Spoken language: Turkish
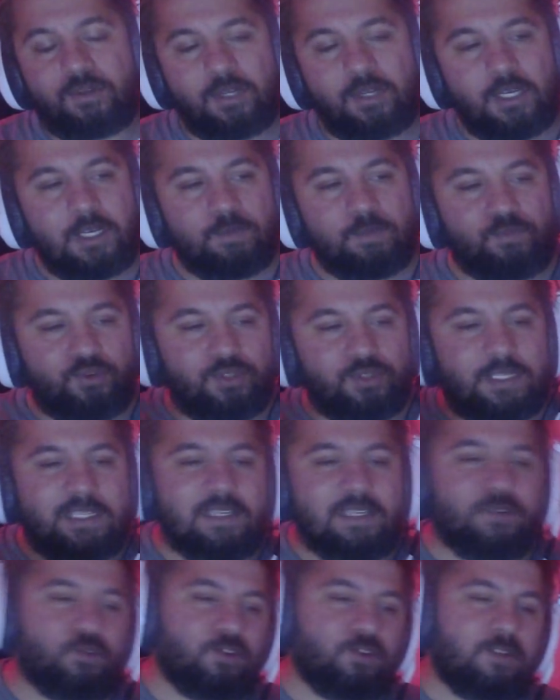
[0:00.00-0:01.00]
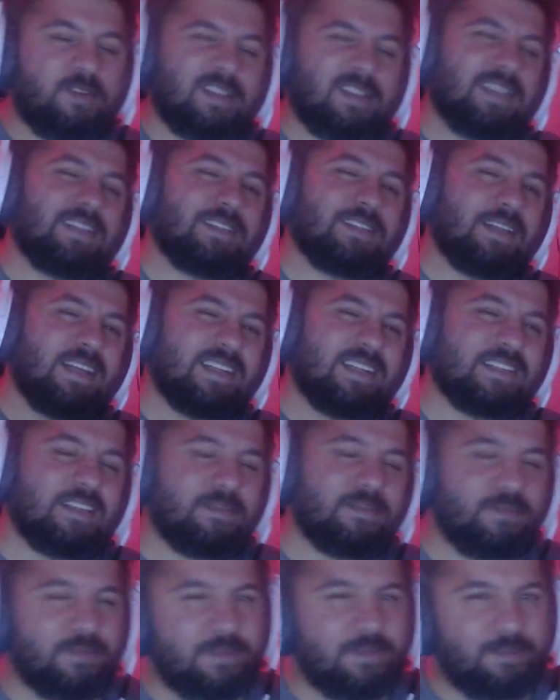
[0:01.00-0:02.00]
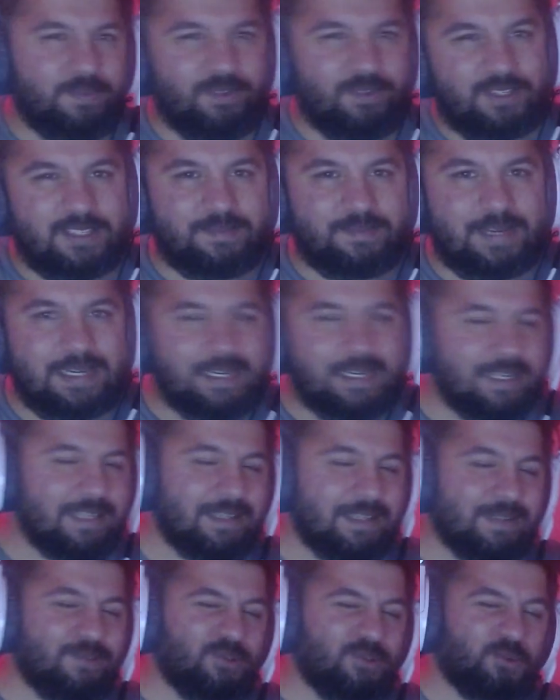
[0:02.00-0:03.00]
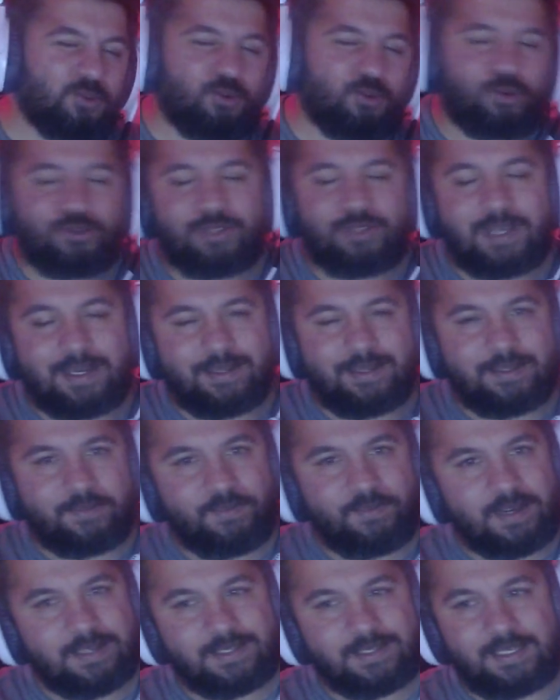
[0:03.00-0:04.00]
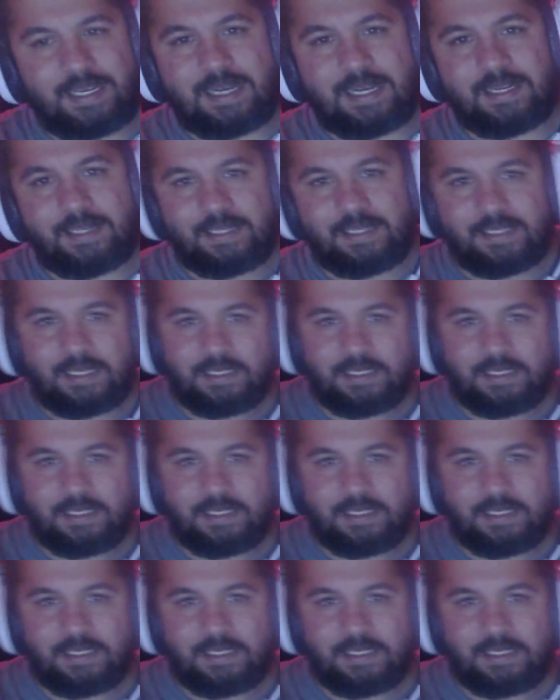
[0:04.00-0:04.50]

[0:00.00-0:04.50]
Burada iki konuyu birden incelersem büyük ihtimalle konu çok dağılır, farklı yerlere gider.